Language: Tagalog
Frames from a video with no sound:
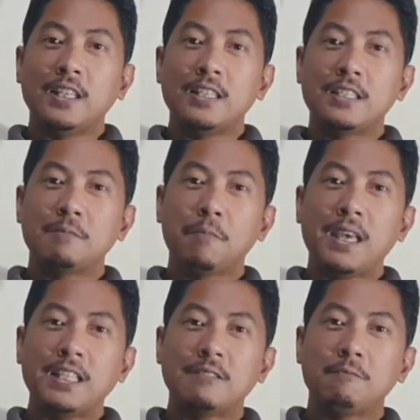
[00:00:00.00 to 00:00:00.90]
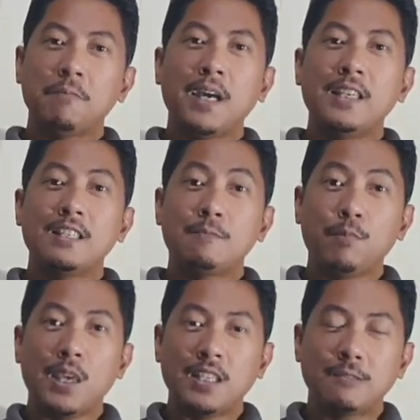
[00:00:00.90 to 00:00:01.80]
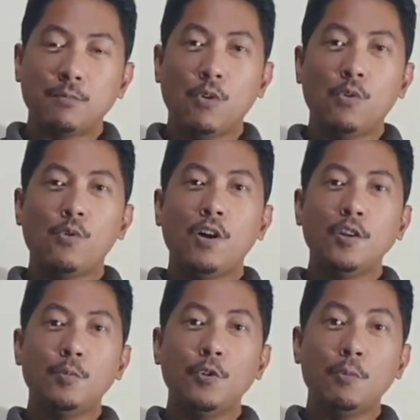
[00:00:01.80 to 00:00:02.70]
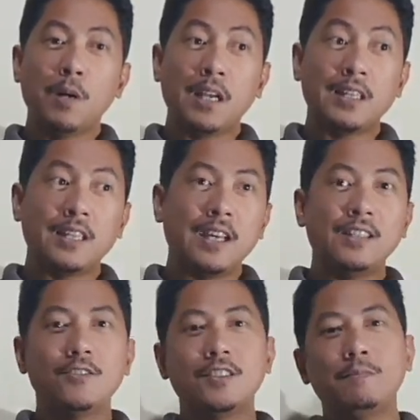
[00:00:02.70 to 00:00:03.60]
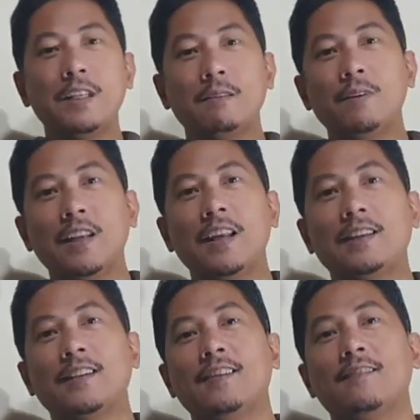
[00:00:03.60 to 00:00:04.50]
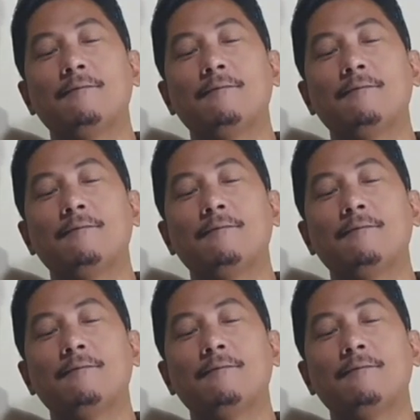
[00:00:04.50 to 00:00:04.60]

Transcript: specs by specs po kung ano po yung maganda dun sa binibili natin.